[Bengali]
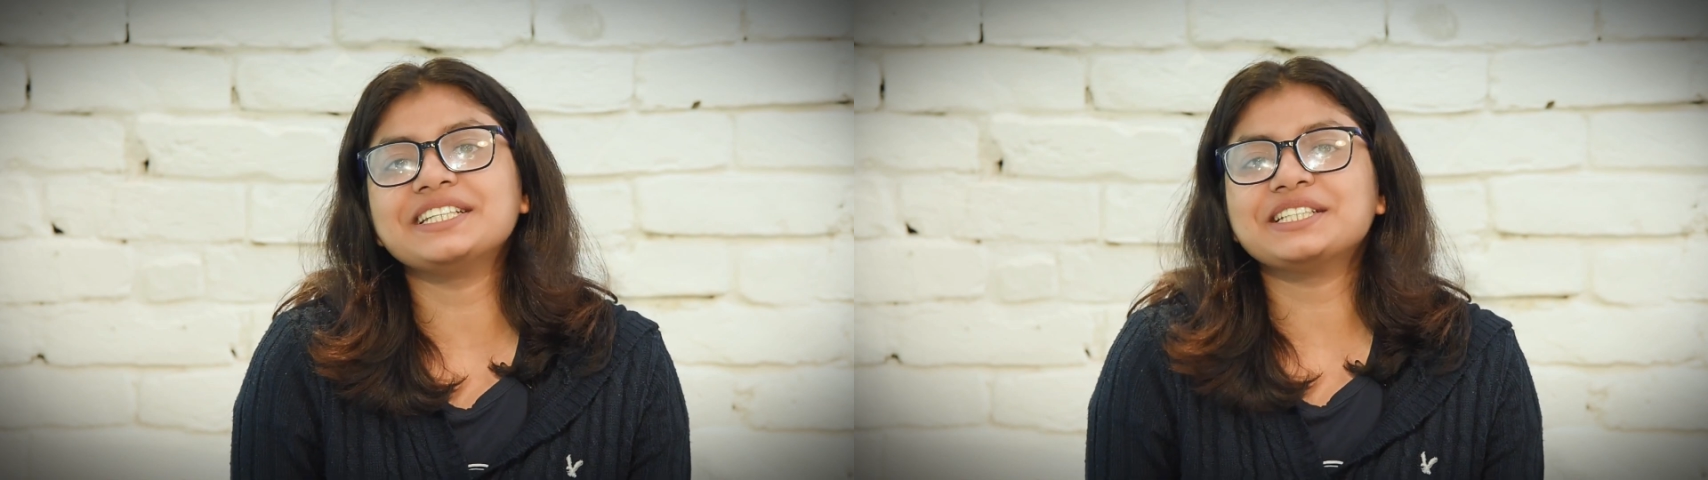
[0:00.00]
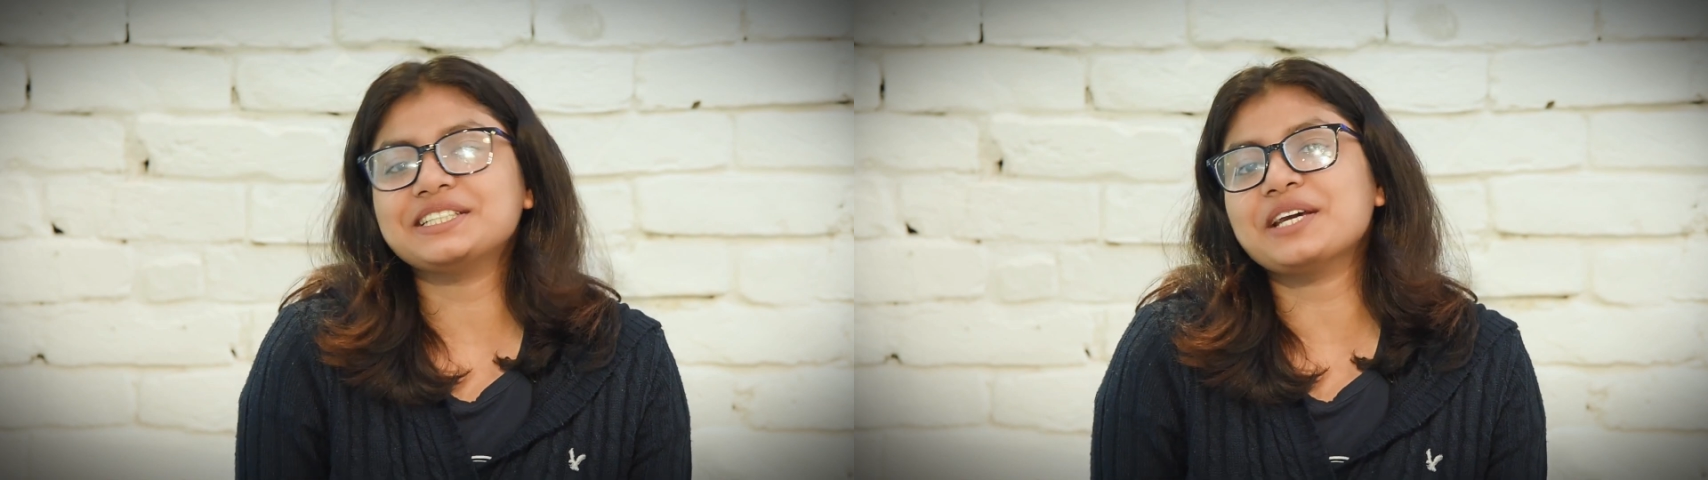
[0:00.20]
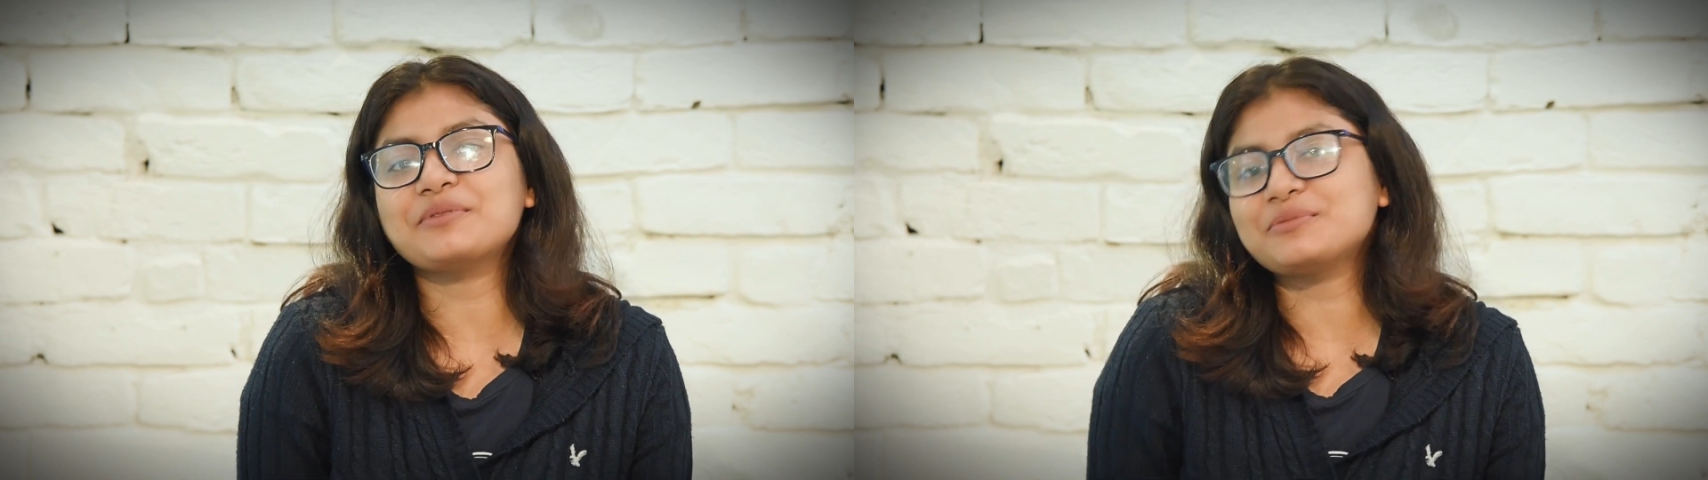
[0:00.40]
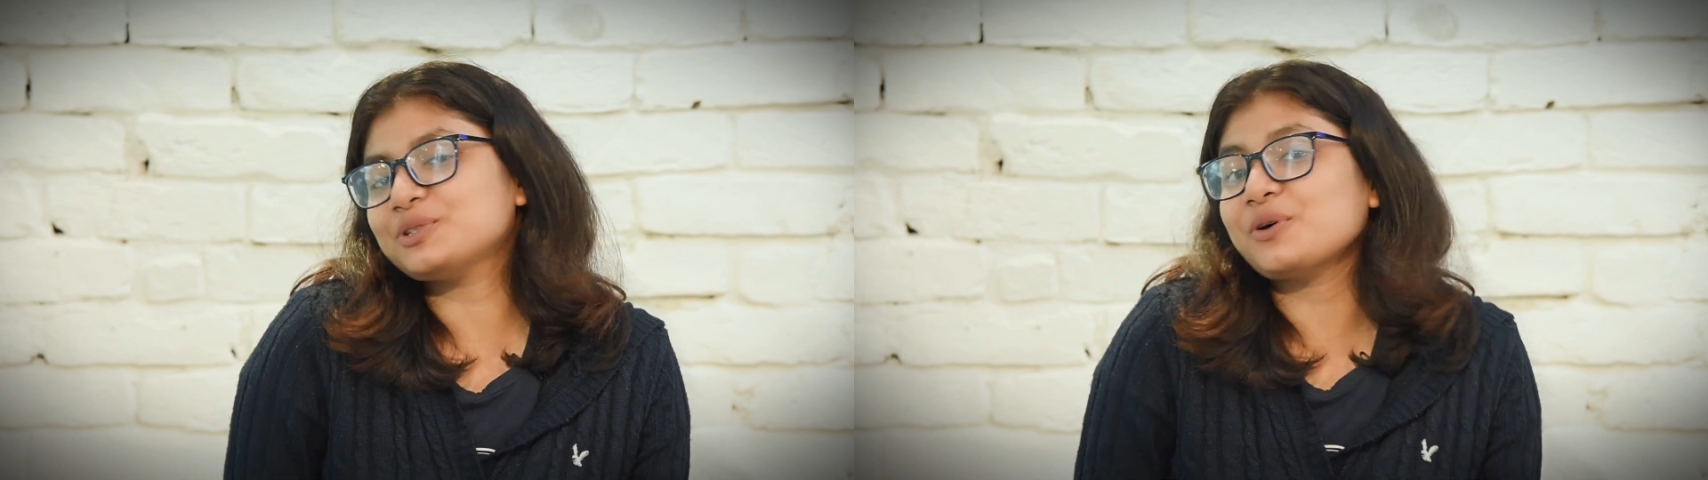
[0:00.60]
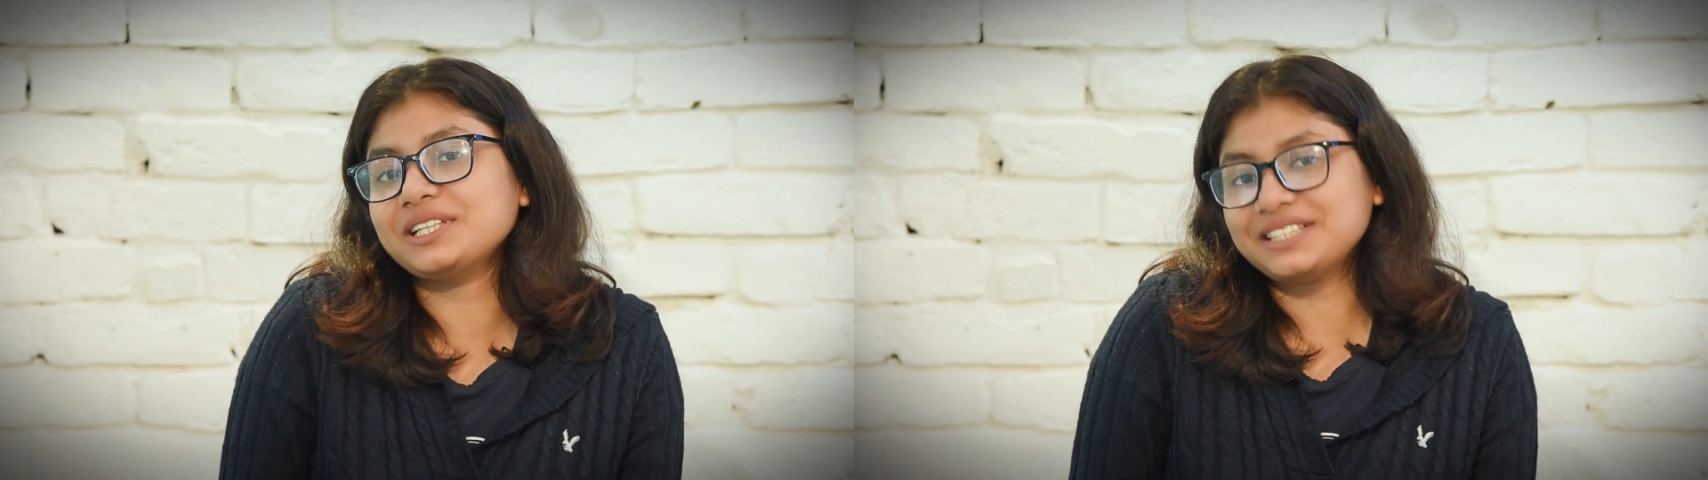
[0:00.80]
আর এটা নিয়ে আমার
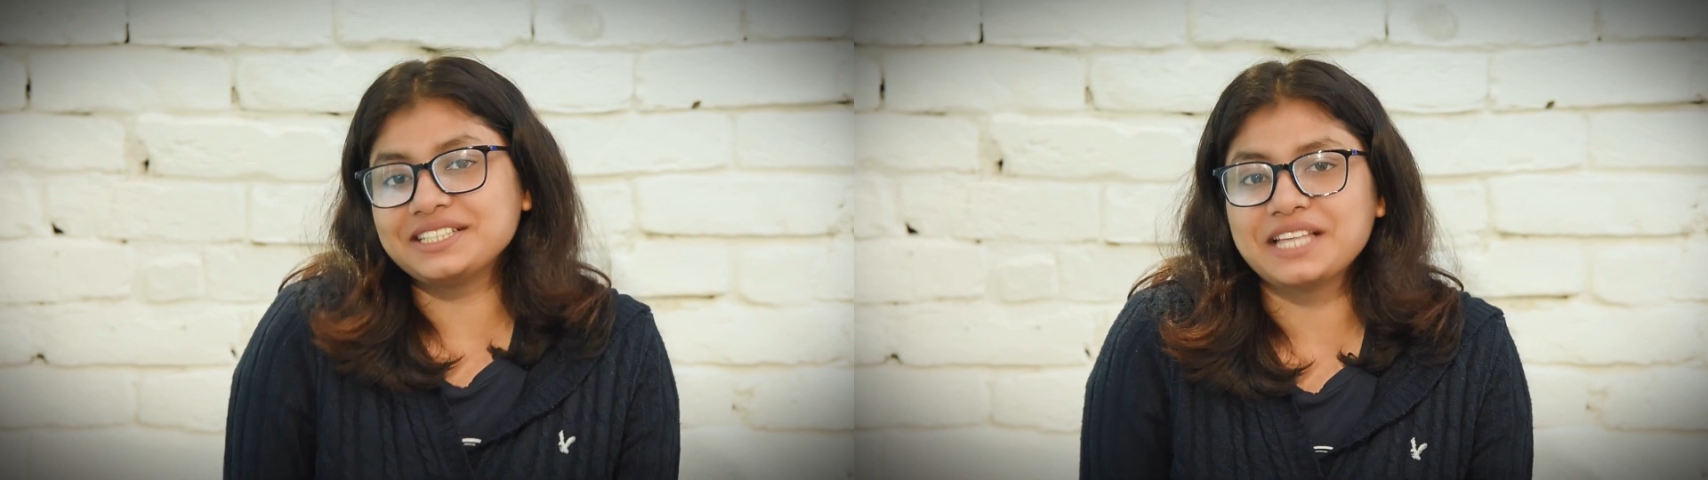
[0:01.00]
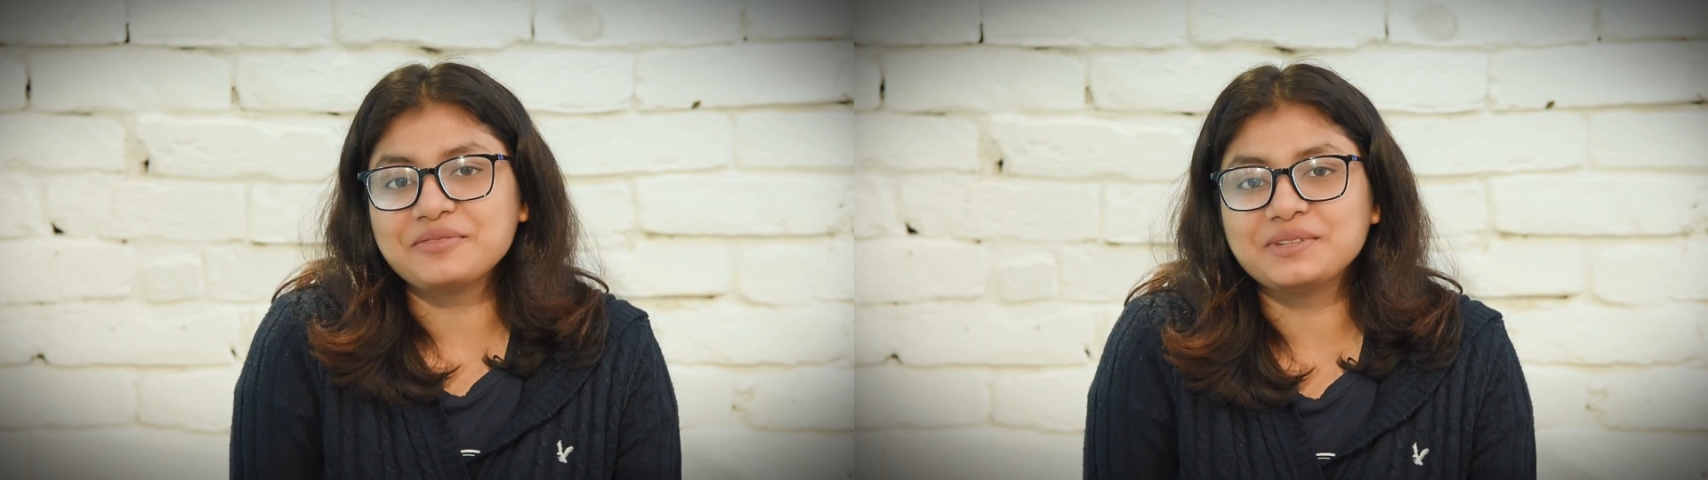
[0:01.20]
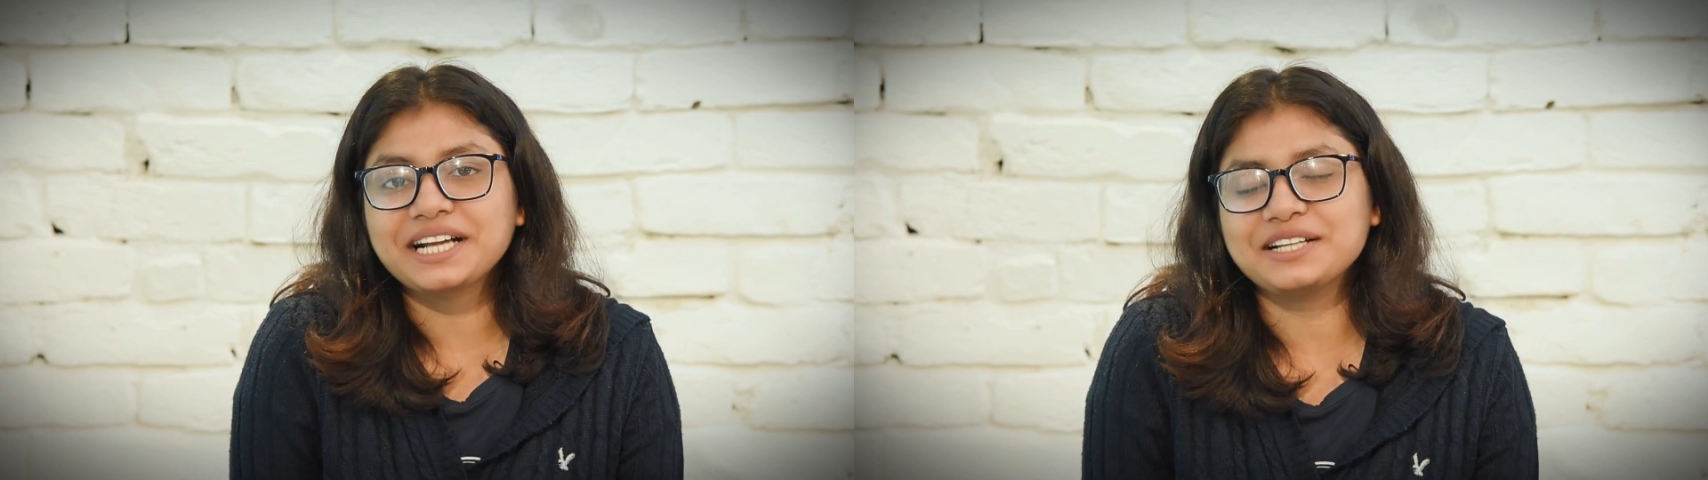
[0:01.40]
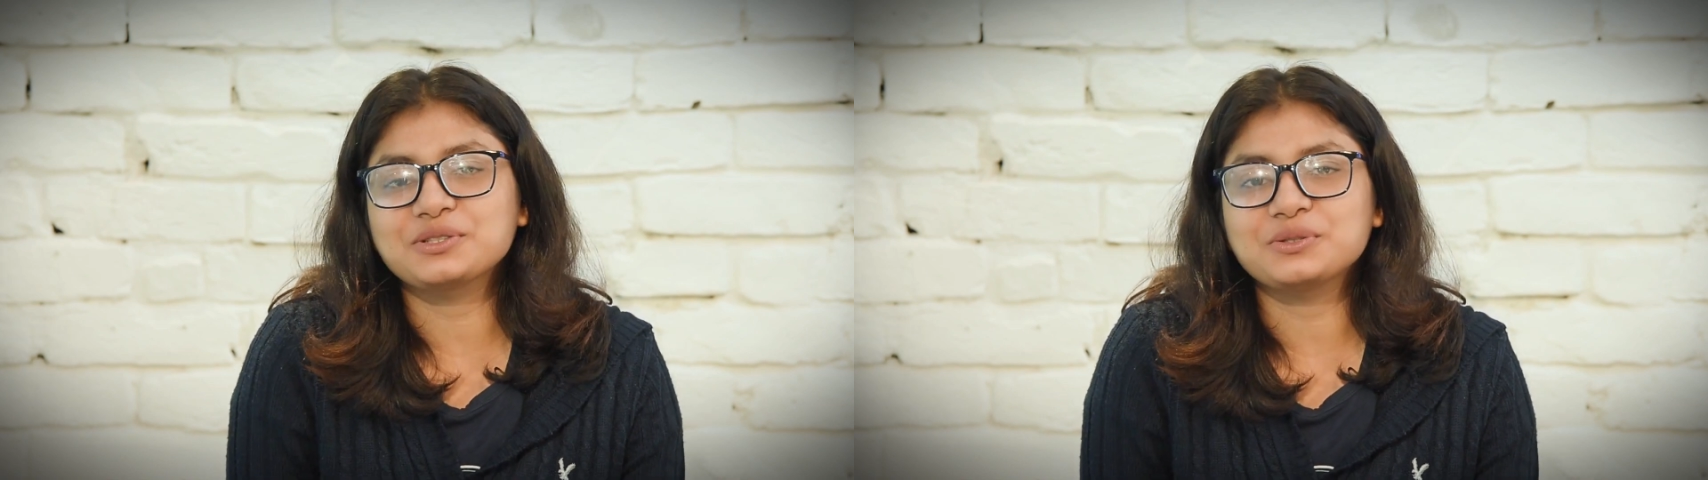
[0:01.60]
মধ্যে অনেকটা এক্সাইটমেন্ট কাজ